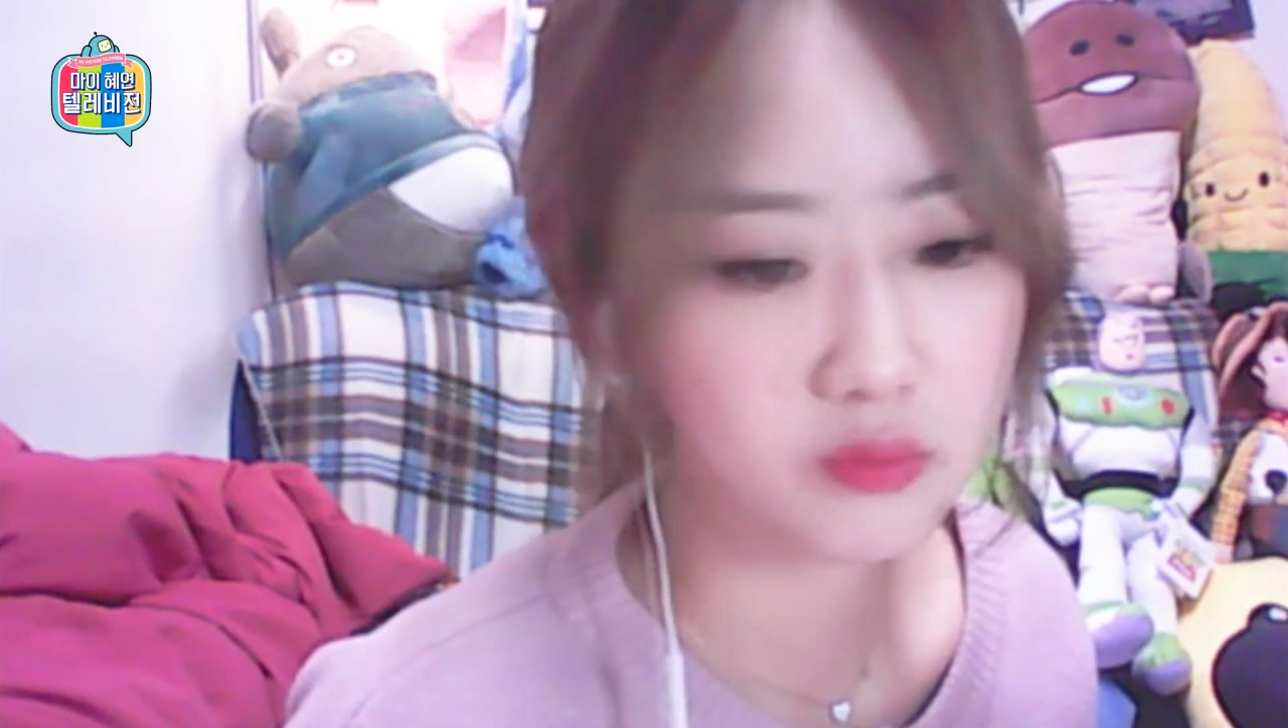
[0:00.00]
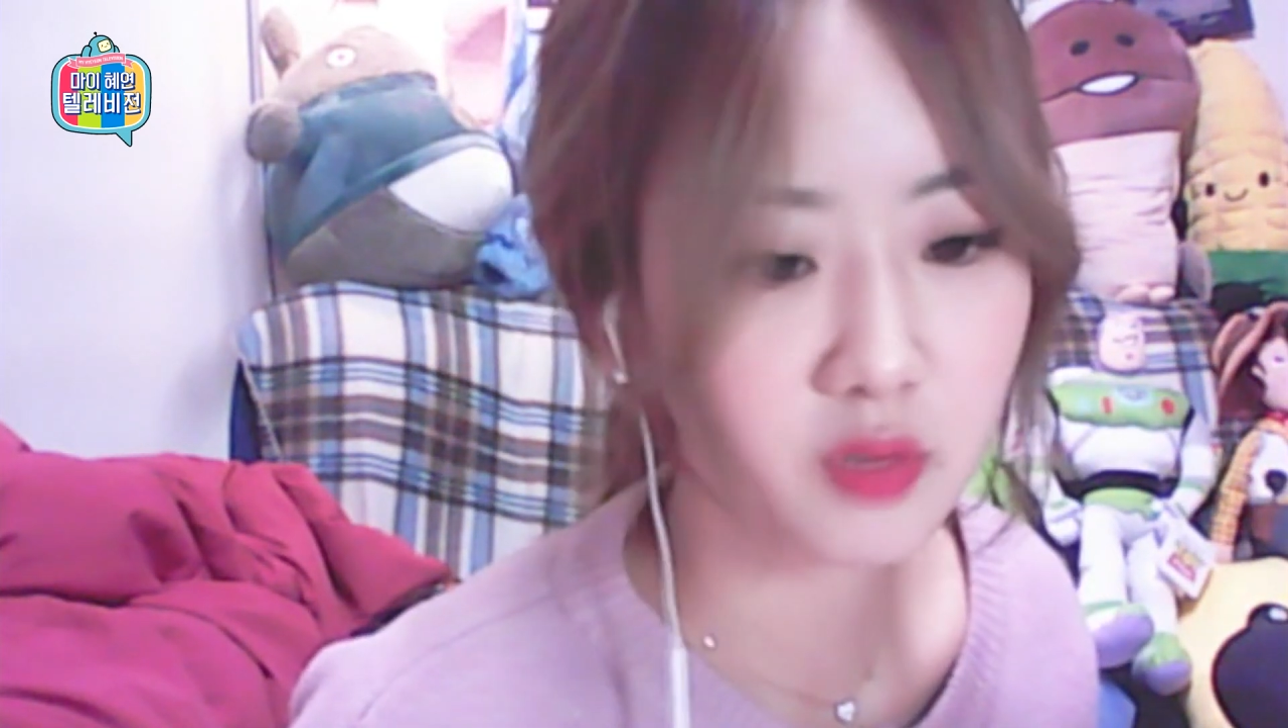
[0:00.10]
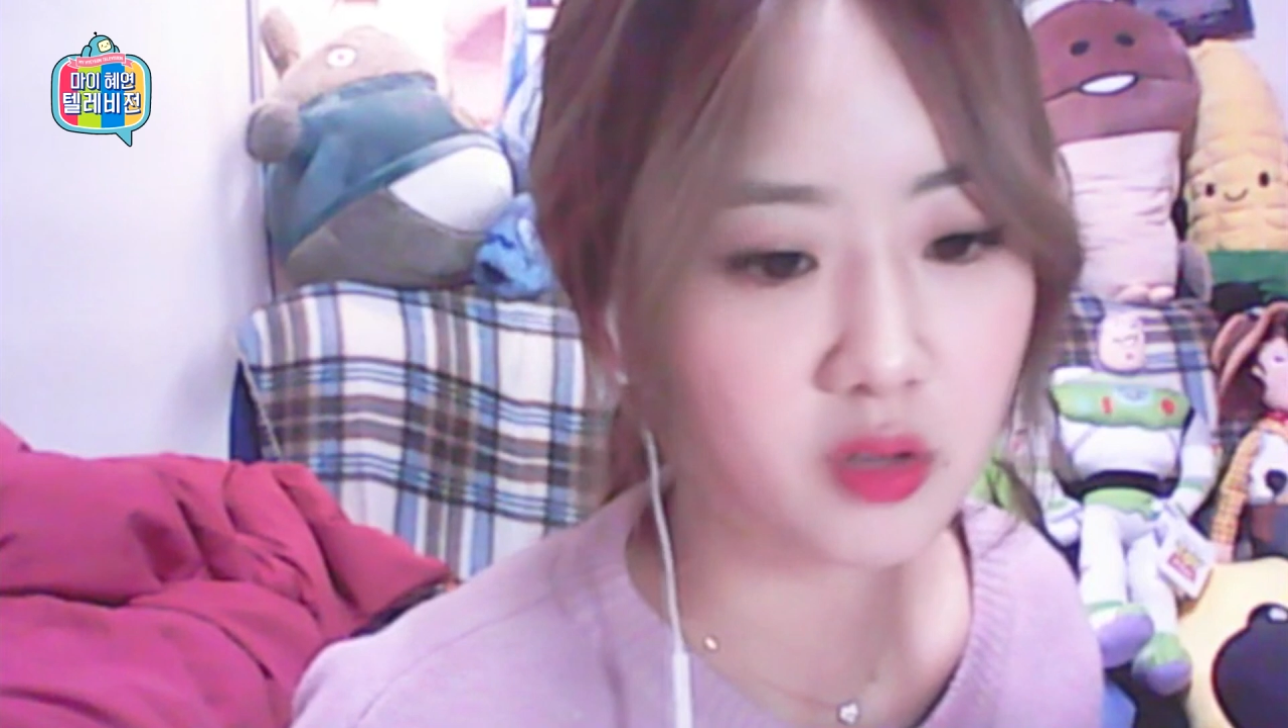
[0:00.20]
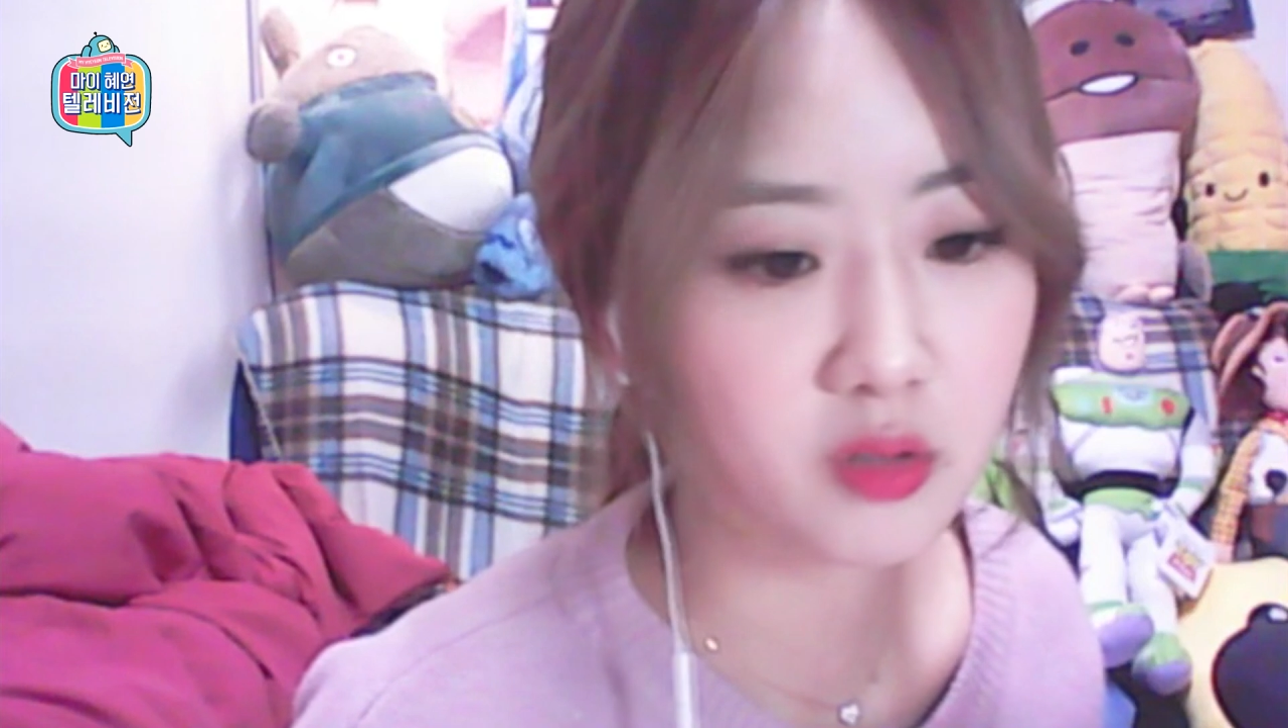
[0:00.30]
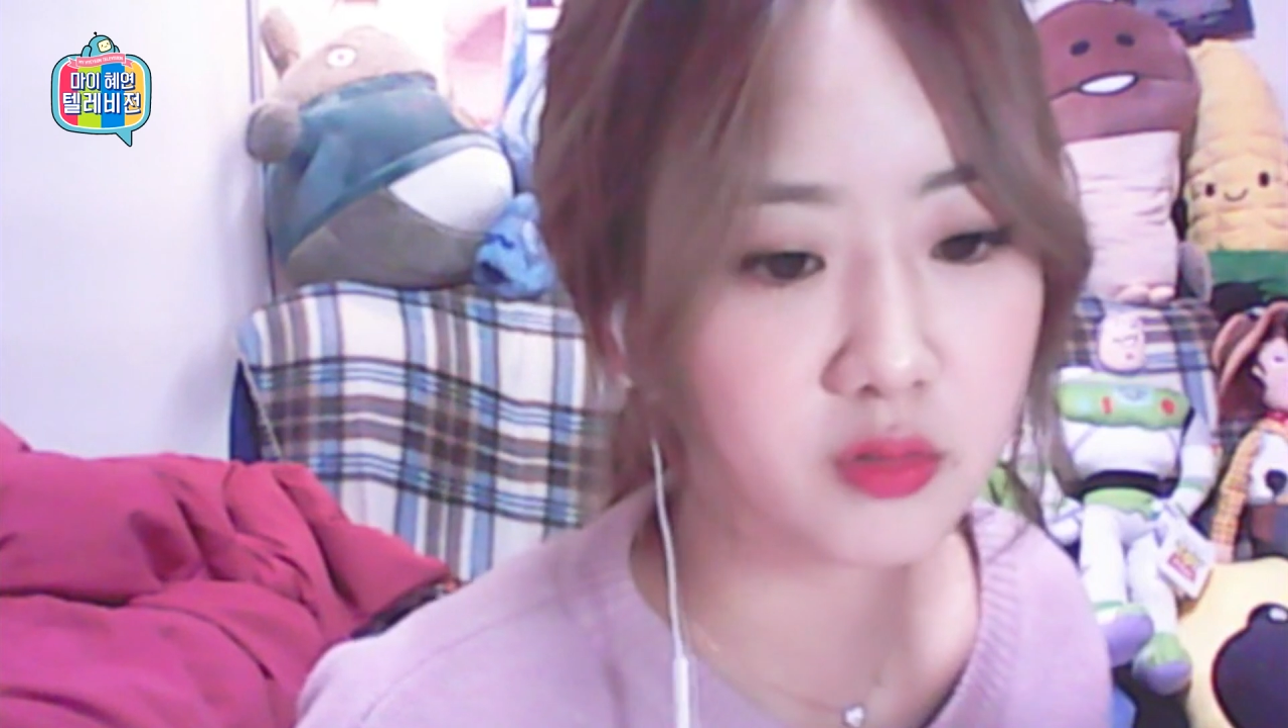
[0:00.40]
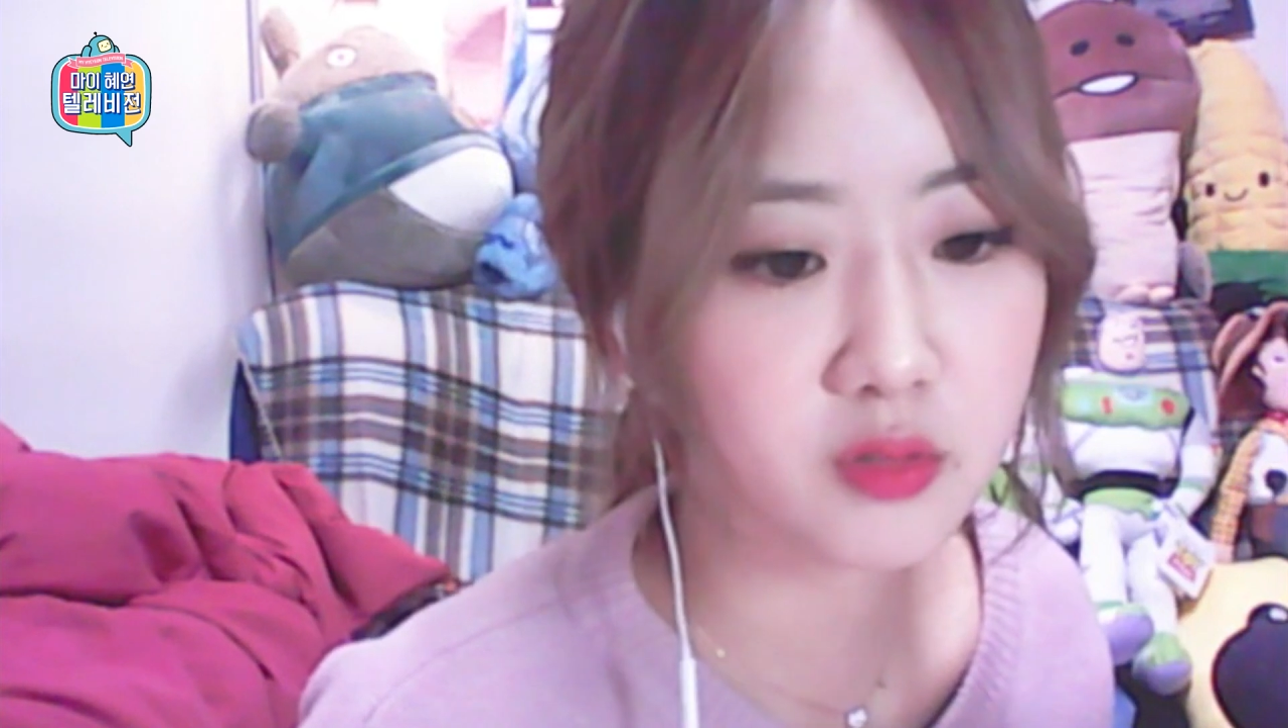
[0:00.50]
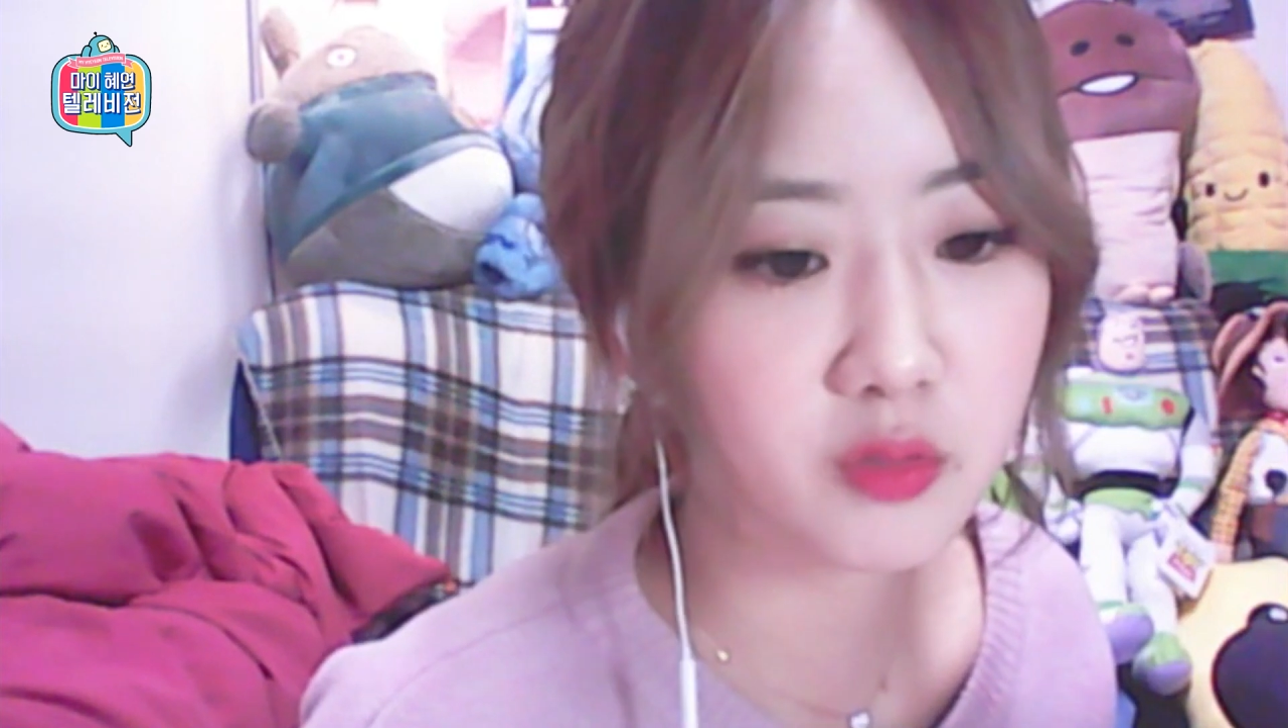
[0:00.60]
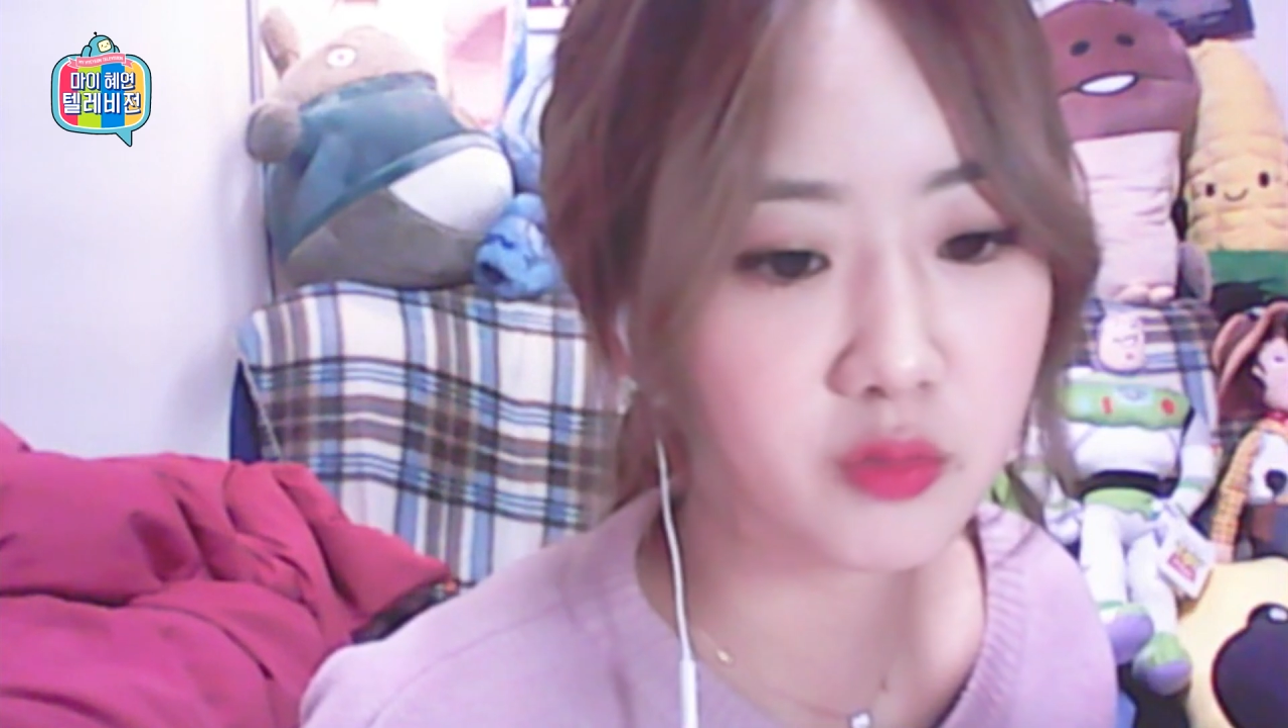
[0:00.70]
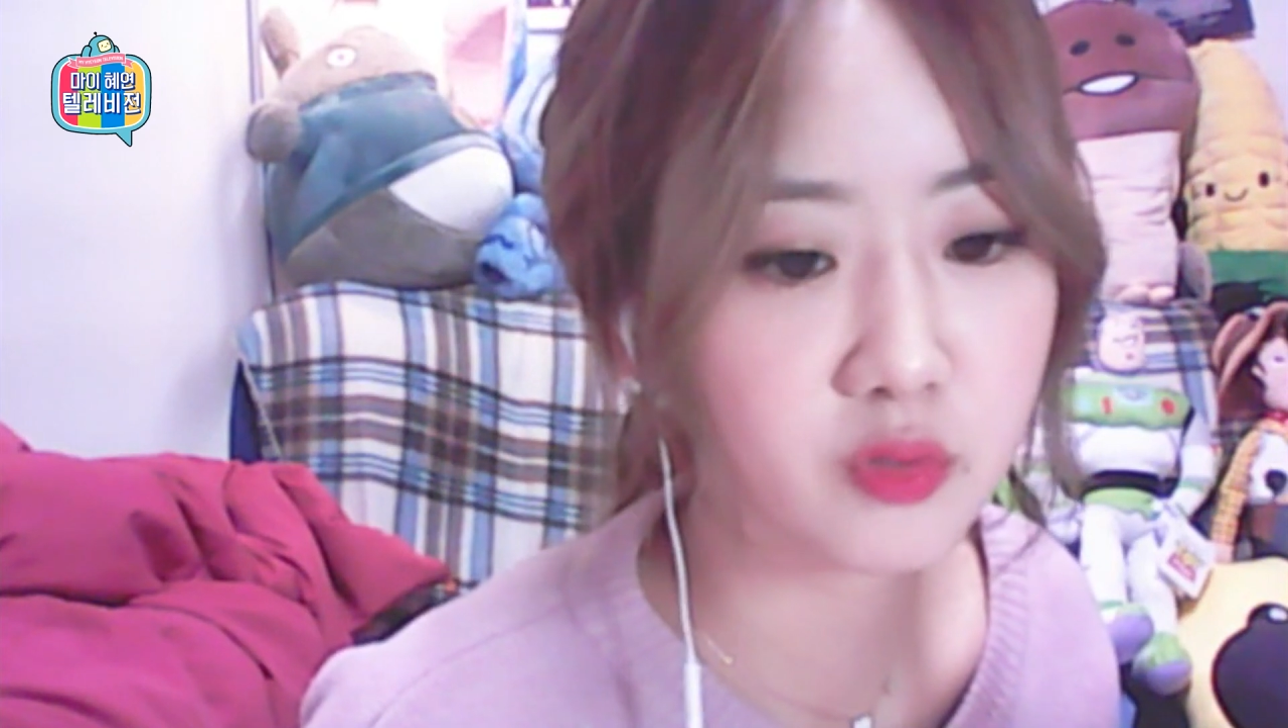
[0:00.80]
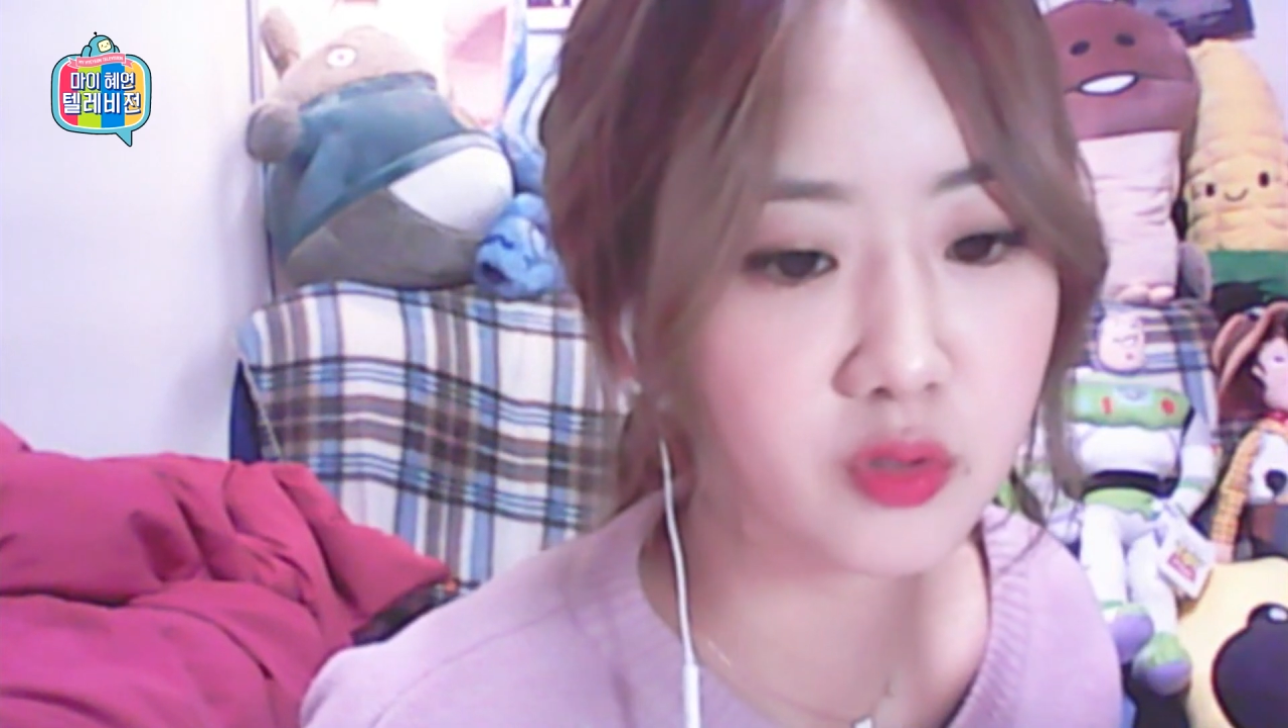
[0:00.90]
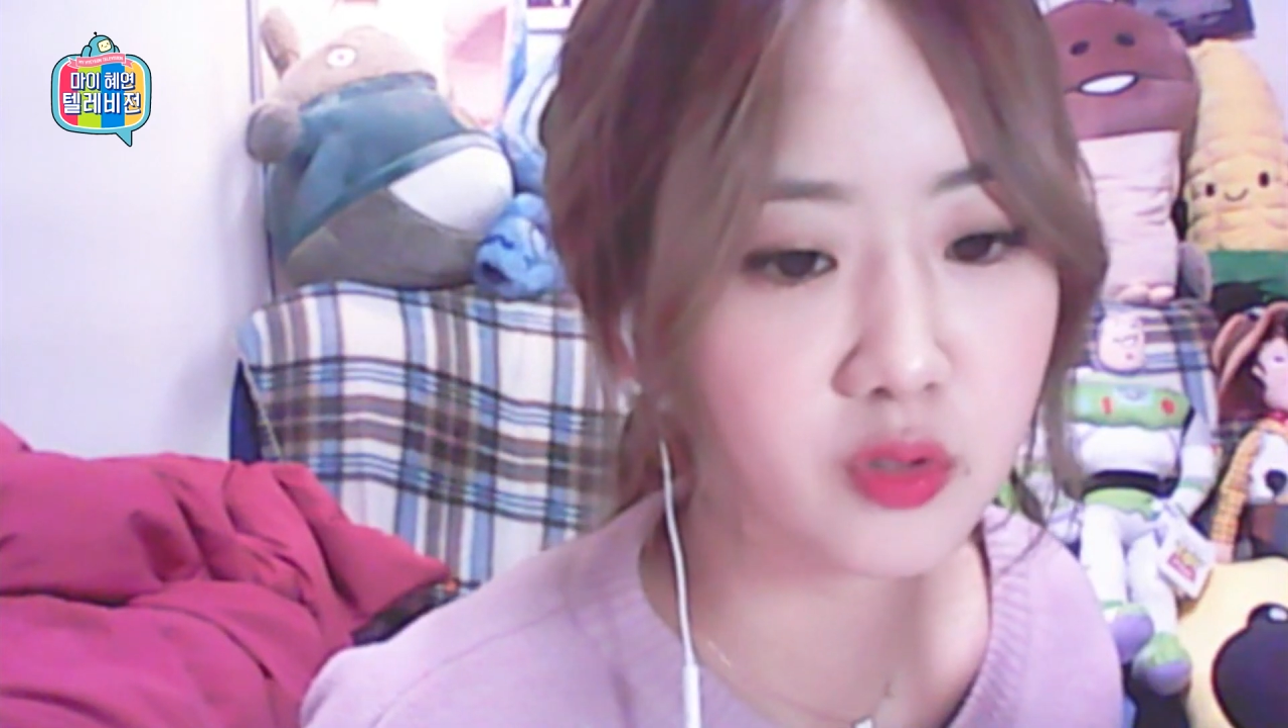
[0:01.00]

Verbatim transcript: 다이어트 때문에